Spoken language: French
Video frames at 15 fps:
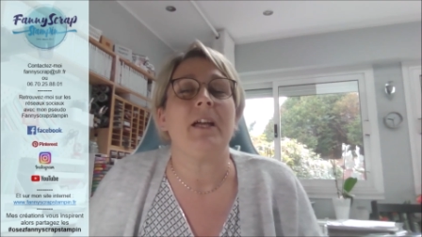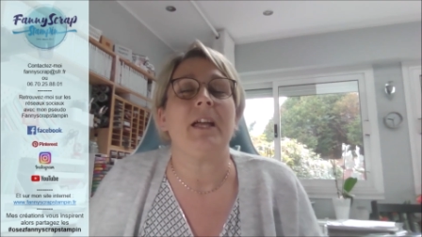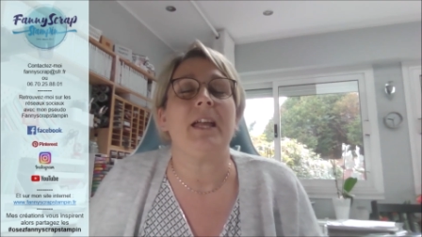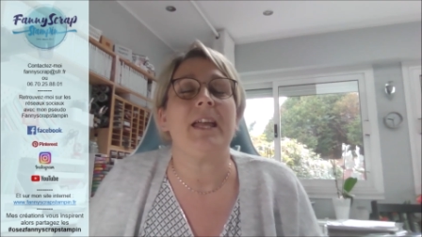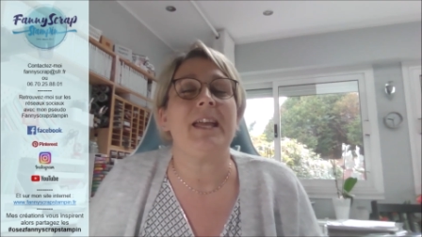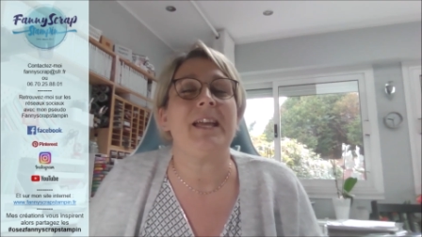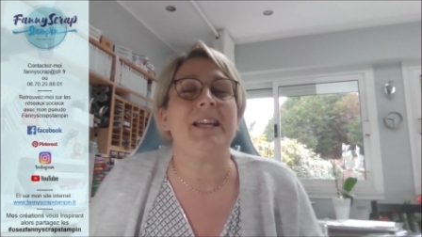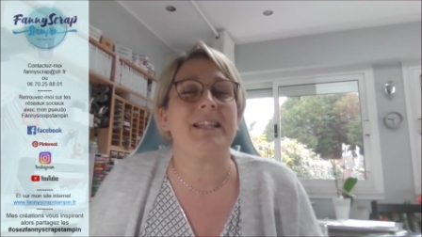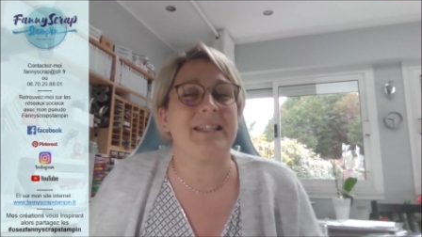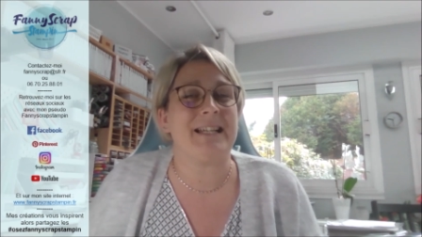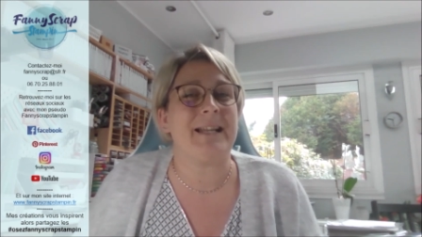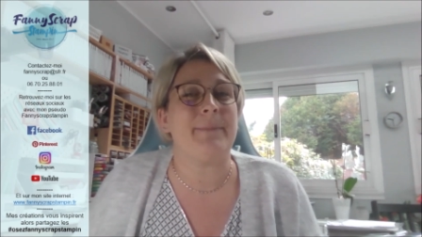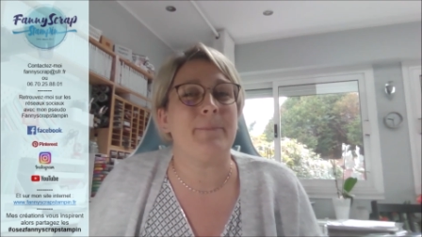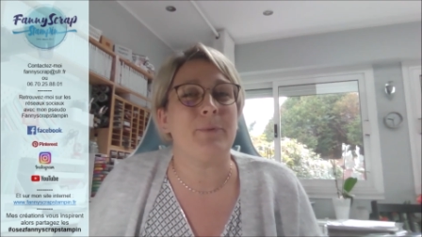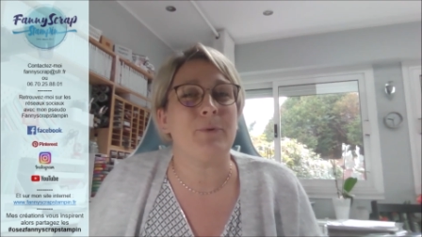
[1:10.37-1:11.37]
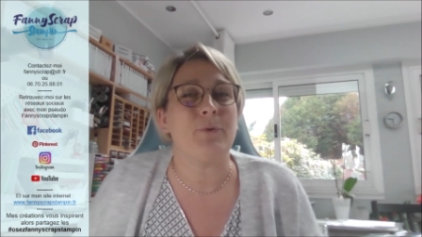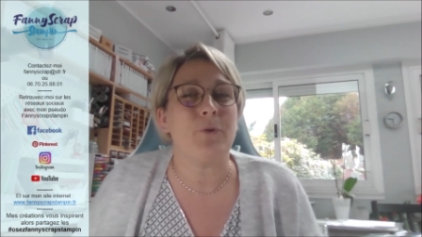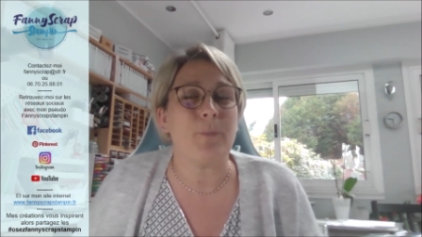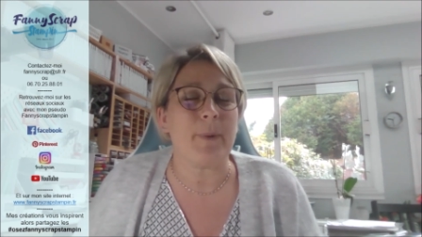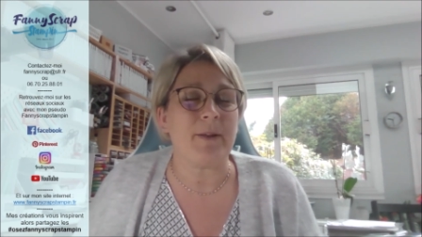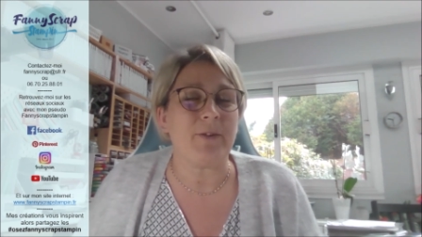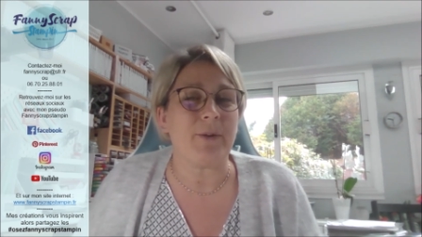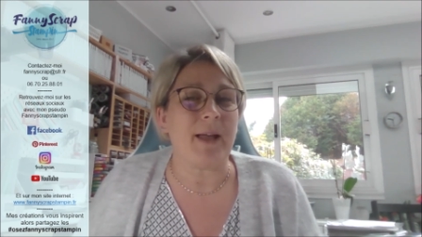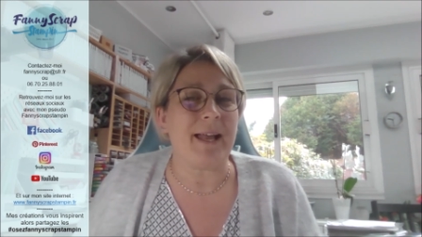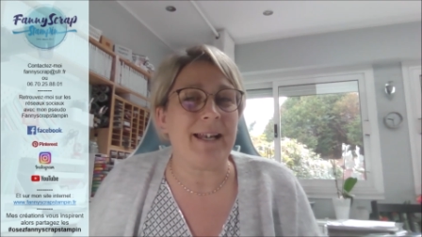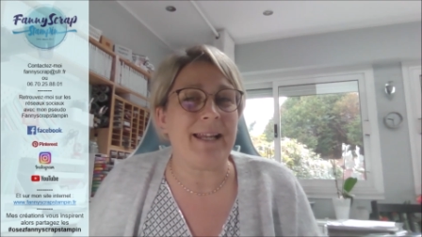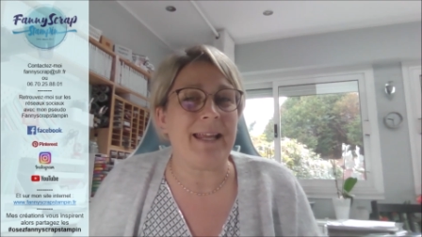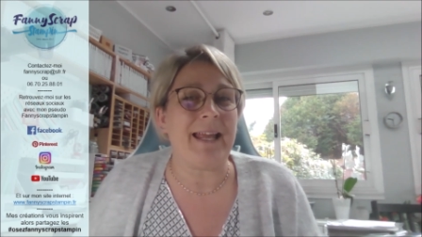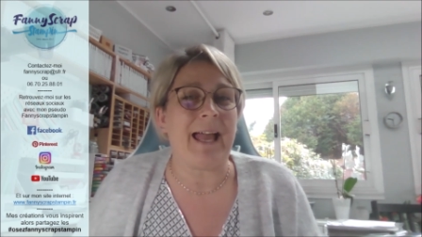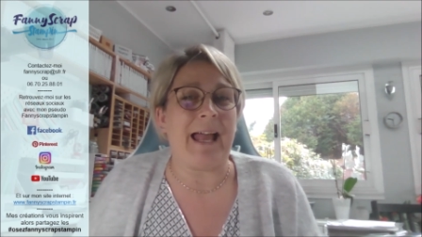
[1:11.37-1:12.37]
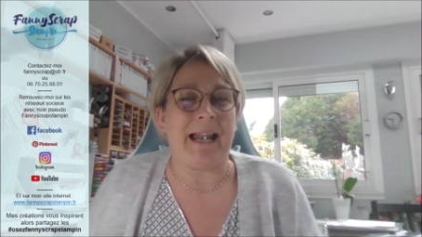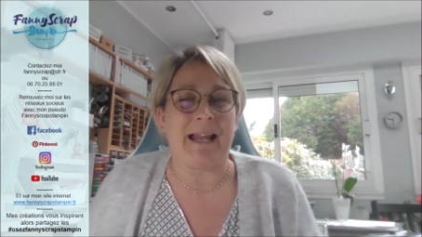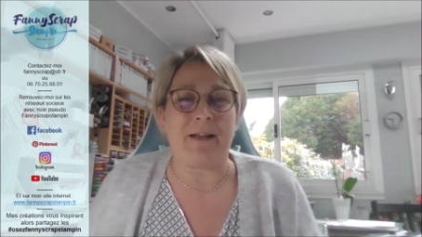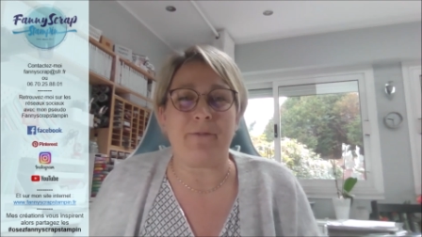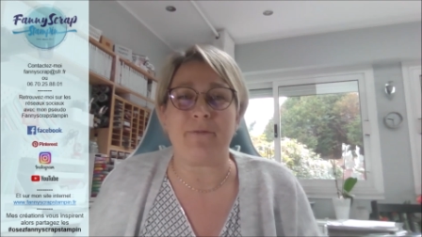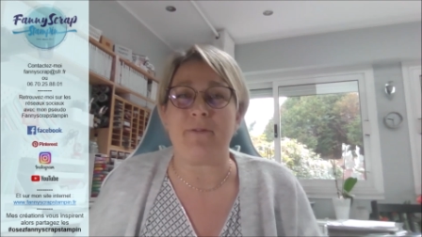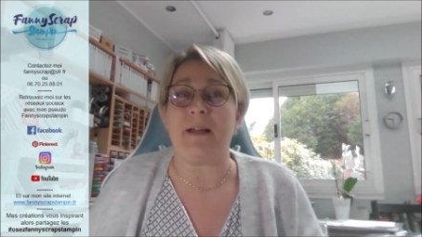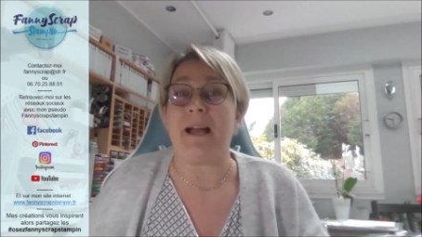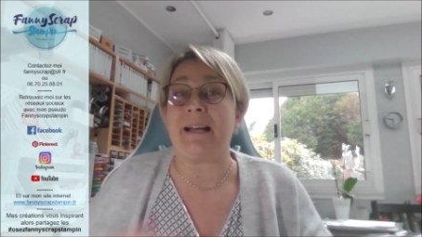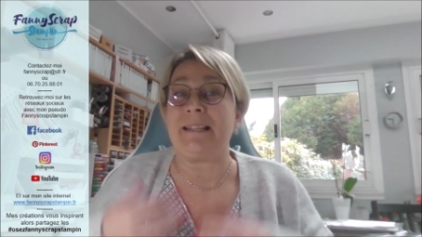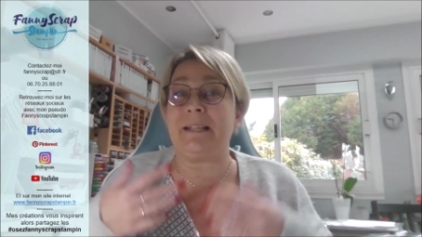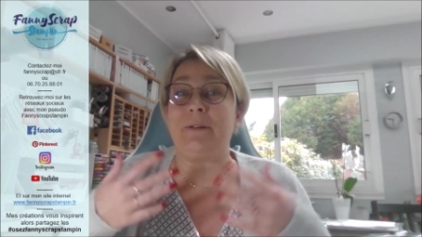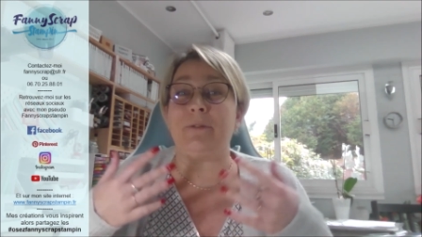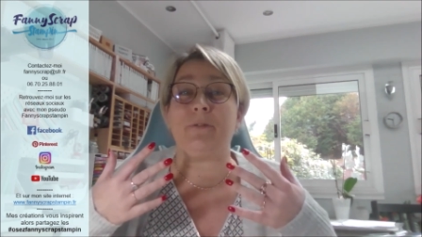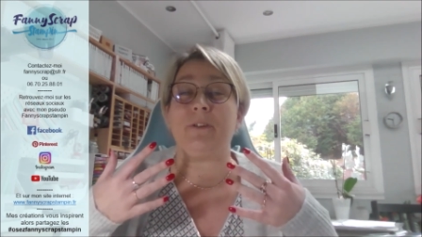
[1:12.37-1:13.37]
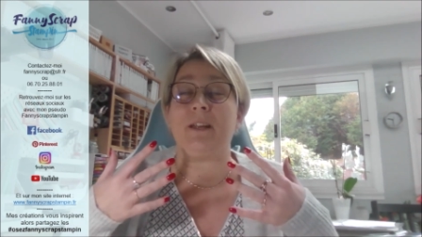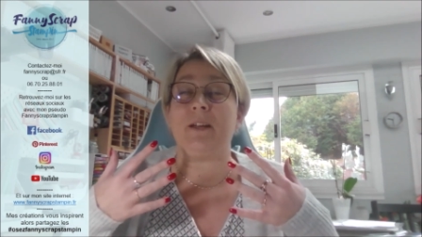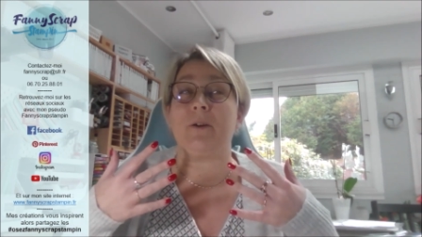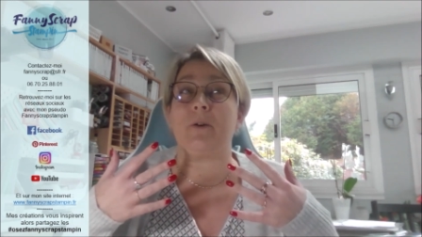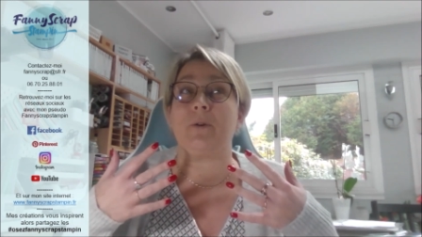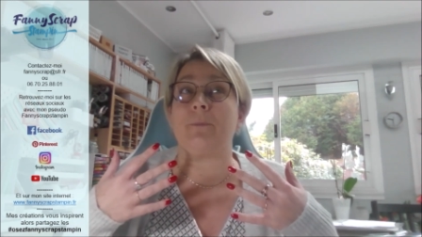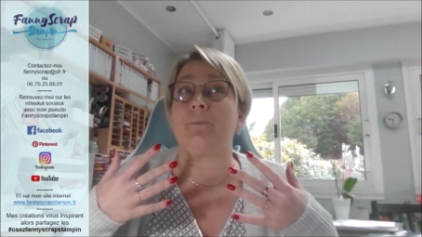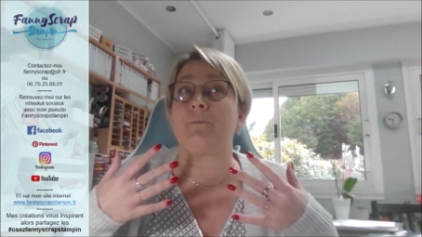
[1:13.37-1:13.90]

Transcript: Et je l'aime beaucoup parce qu'elle est, elle a un effet euh,